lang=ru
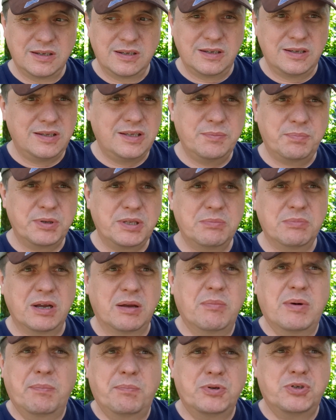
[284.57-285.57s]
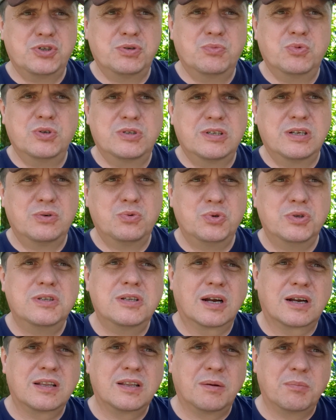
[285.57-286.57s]
И не понимаем, а почему эти люди
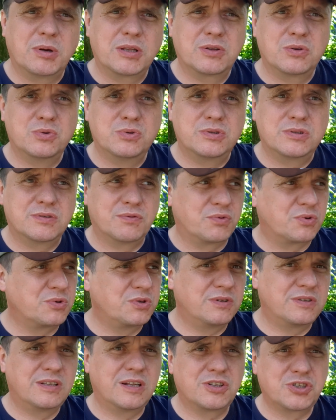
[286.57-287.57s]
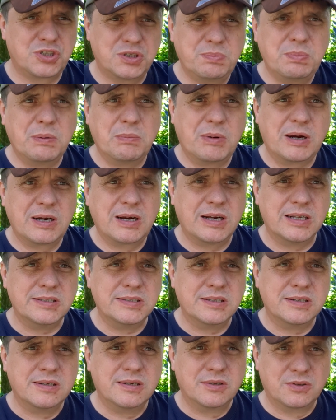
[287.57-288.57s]
так к нам относятся? Вроде должны
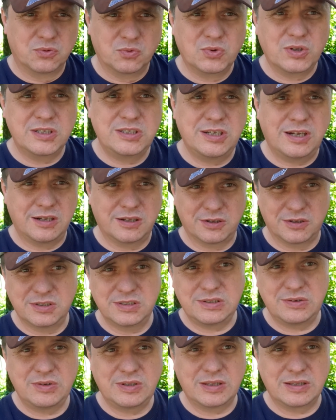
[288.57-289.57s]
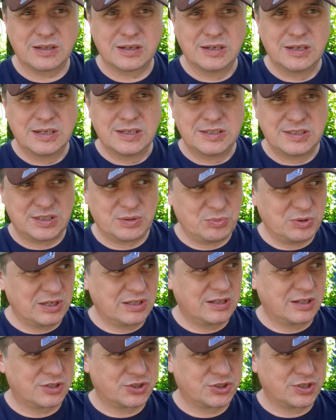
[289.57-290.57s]
помогать. Ну, на деле-то действительно семья
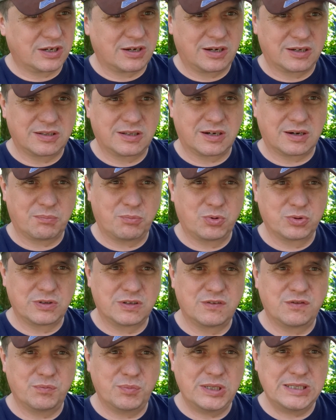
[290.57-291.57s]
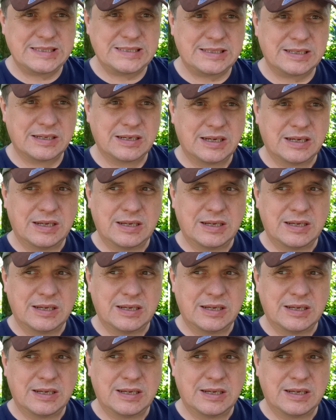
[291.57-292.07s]
должна как-то работать вместе,